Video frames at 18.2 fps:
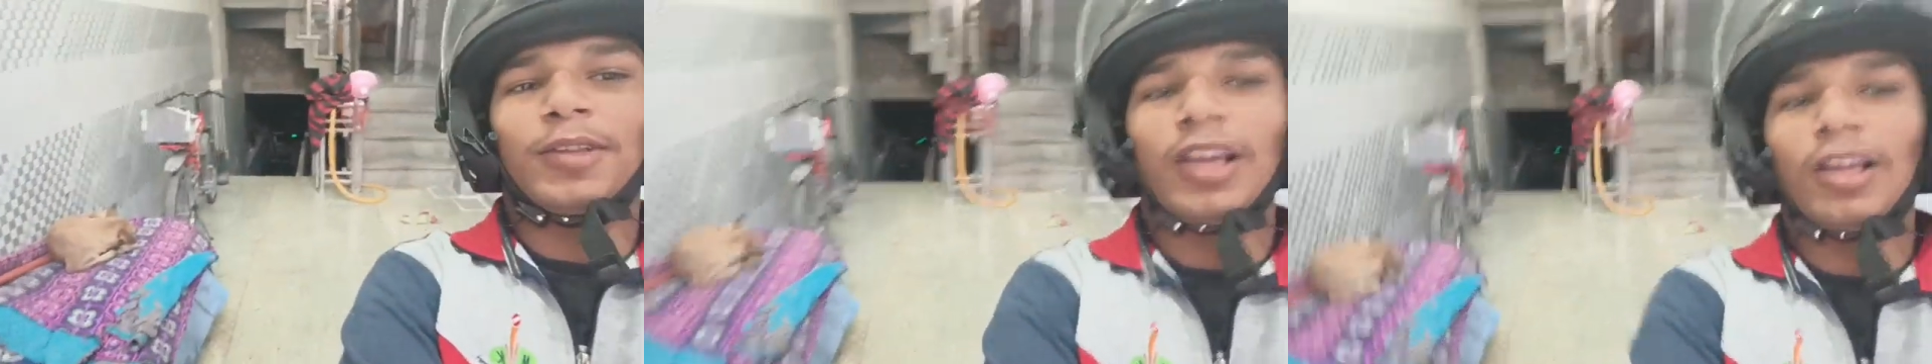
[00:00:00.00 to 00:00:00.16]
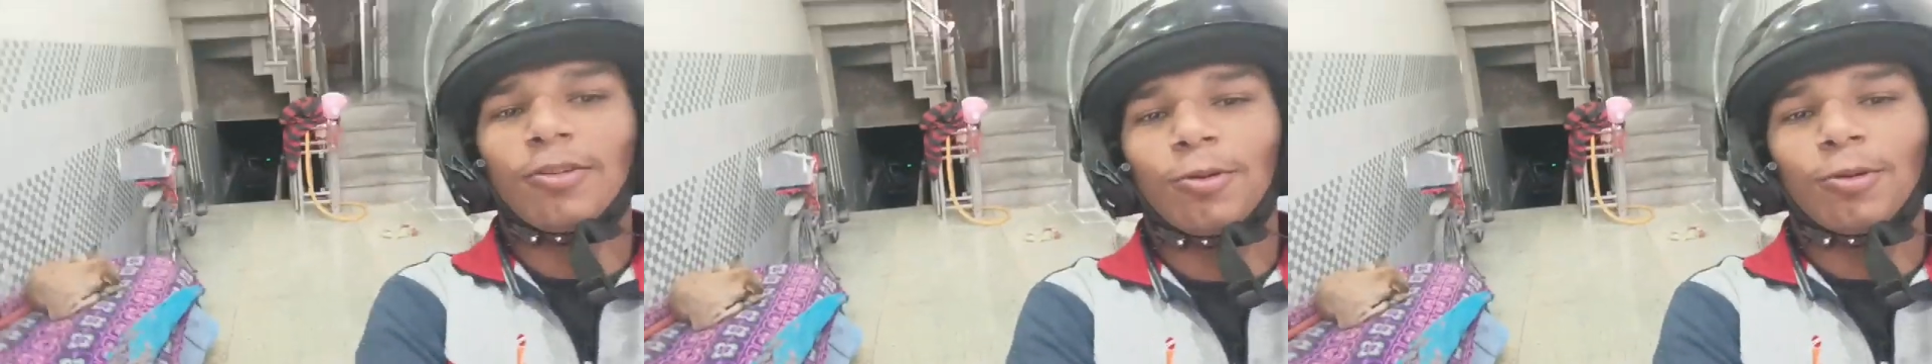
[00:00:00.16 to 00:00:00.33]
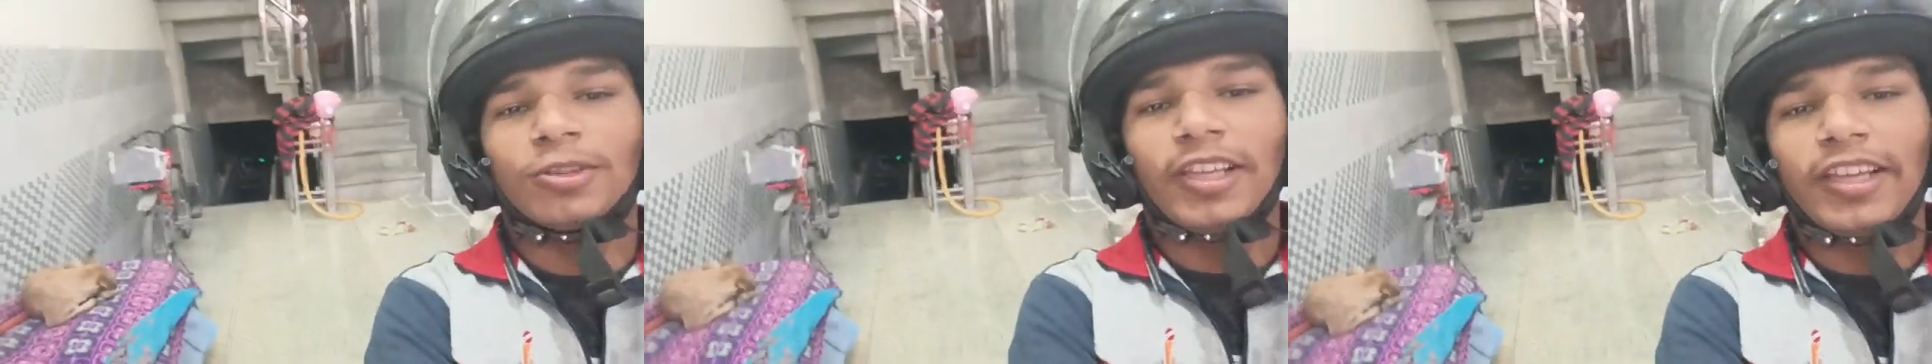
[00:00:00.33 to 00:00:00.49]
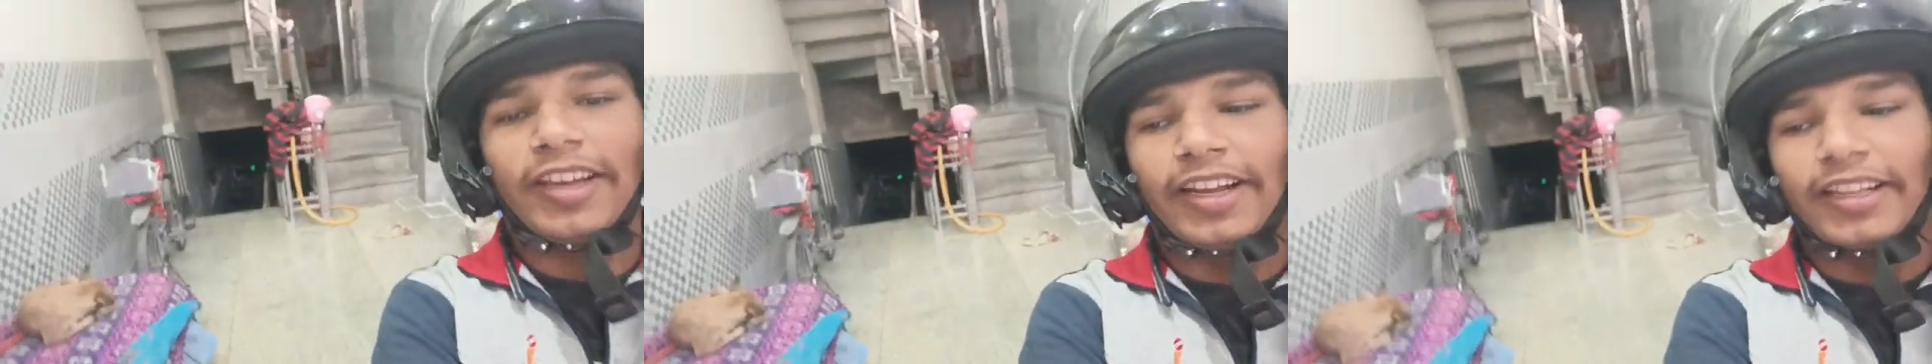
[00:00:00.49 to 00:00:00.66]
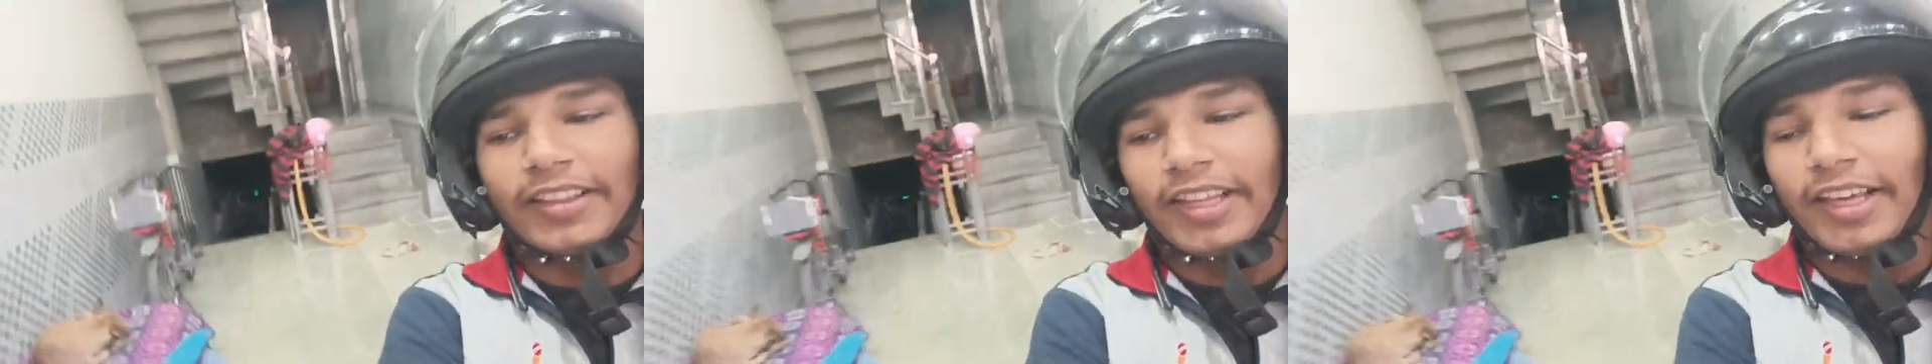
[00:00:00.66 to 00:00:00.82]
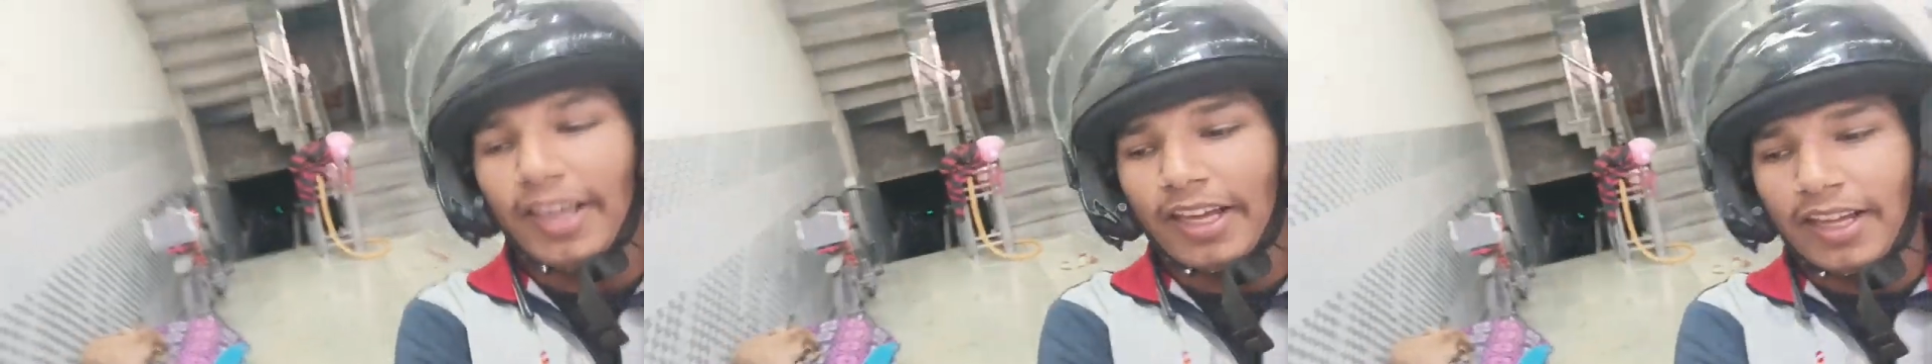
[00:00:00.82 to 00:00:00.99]
के यहाँ सूते ही
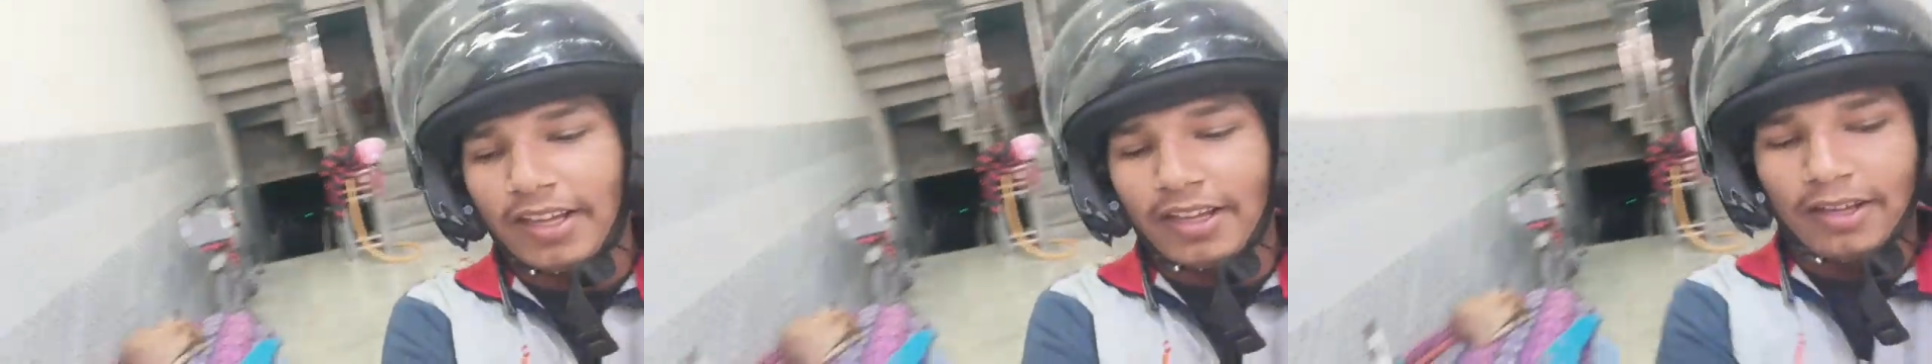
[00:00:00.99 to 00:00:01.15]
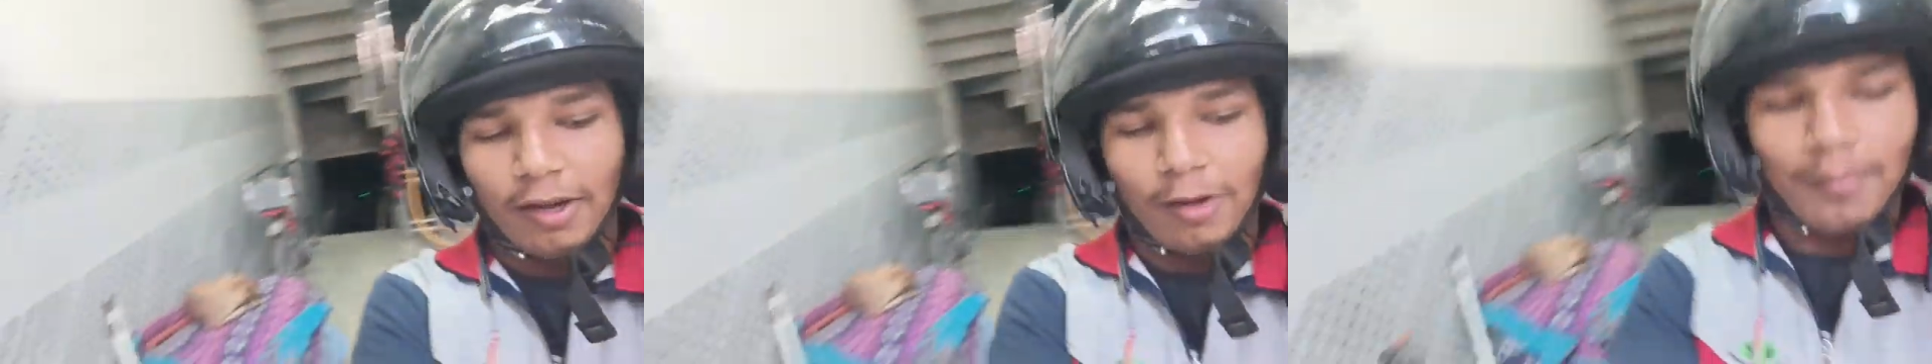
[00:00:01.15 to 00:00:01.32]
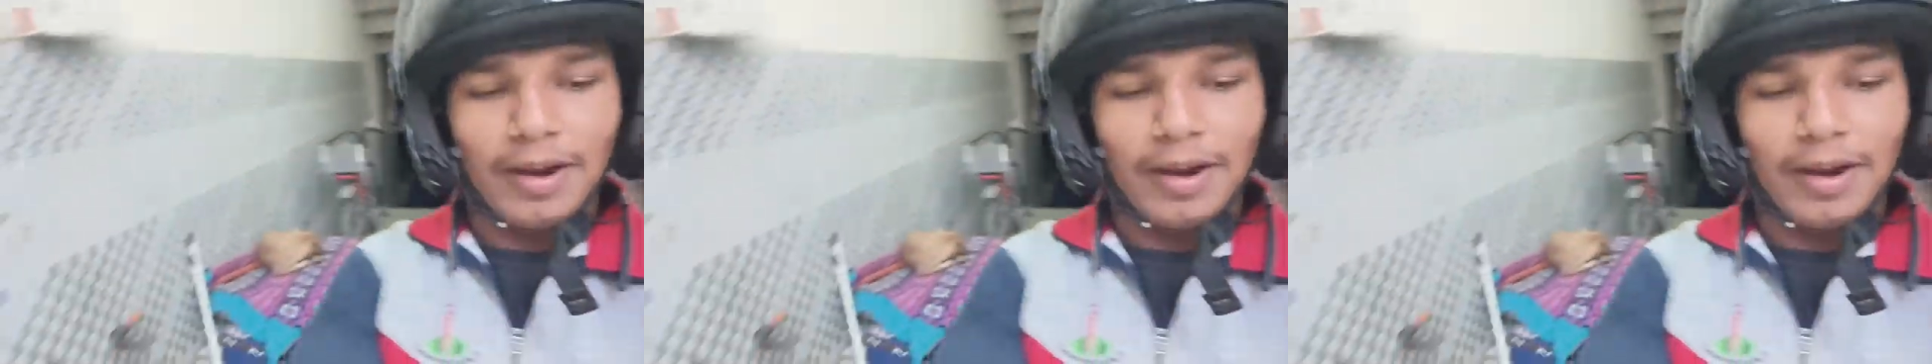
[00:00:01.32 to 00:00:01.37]
रहते हैं और